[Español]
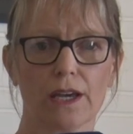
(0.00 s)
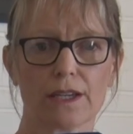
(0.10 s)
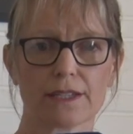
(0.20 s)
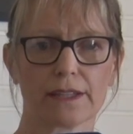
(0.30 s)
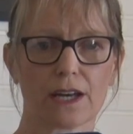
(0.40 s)

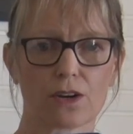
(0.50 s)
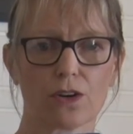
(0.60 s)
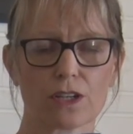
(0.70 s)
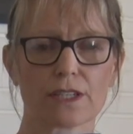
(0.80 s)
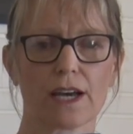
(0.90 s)
Santa
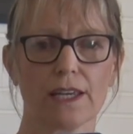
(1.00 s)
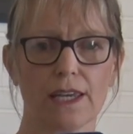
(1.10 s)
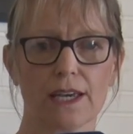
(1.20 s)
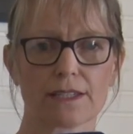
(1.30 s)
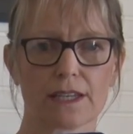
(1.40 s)
Rosa
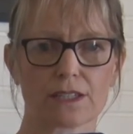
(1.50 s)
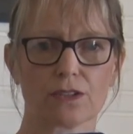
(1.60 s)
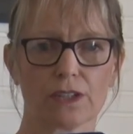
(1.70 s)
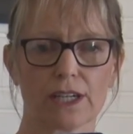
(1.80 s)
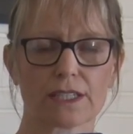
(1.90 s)
y estas
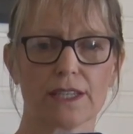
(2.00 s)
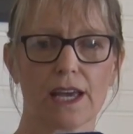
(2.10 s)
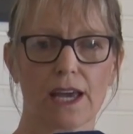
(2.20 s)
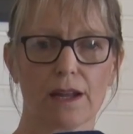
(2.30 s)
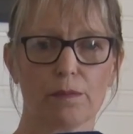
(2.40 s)
zonas
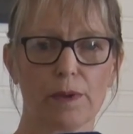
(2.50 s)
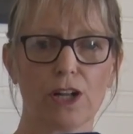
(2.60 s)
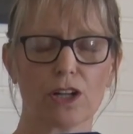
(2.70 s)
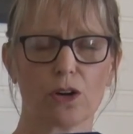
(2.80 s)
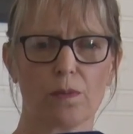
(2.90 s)
del
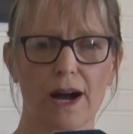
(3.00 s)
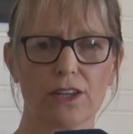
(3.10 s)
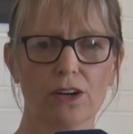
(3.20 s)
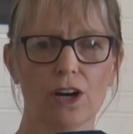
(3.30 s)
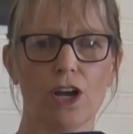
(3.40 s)
Pilco
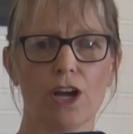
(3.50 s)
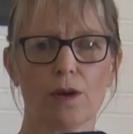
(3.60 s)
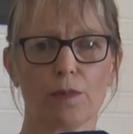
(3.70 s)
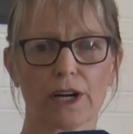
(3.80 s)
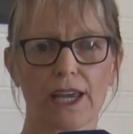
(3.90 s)
Mayo
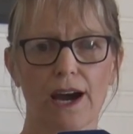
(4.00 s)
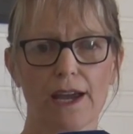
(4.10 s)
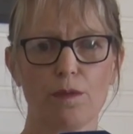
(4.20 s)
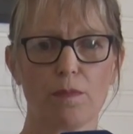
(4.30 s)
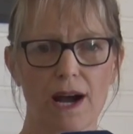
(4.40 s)
porque
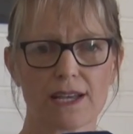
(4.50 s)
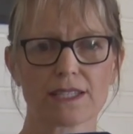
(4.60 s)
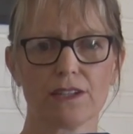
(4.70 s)
hay más